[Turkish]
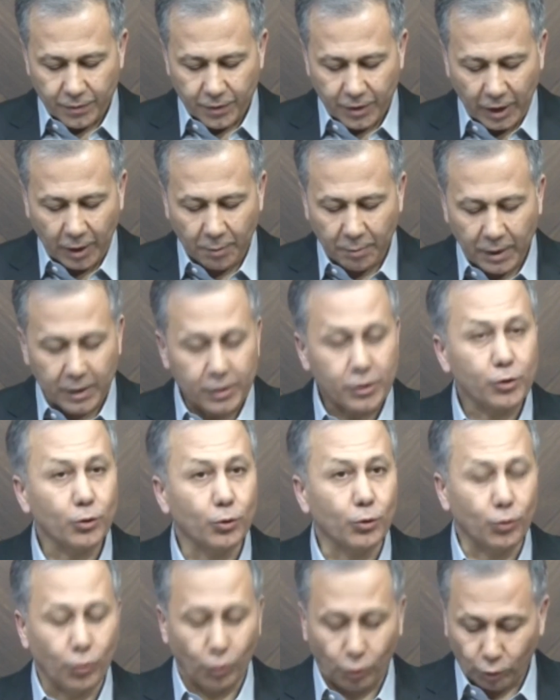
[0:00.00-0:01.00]
yabancı
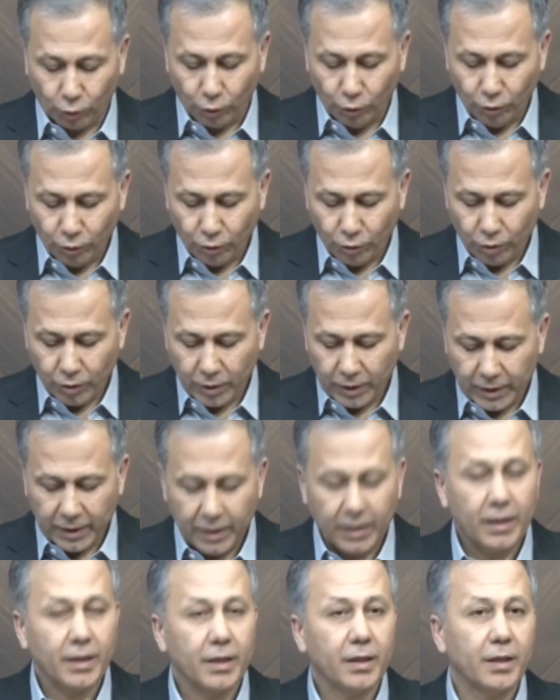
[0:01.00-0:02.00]
uyruklu
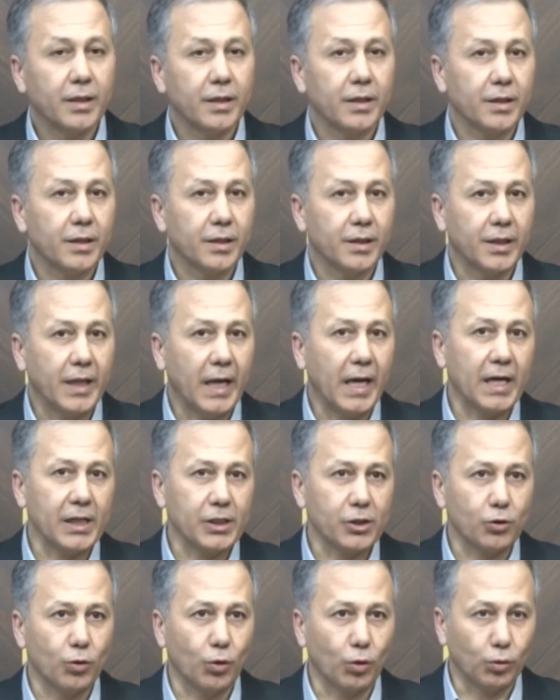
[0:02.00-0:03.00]
DAEŞ'te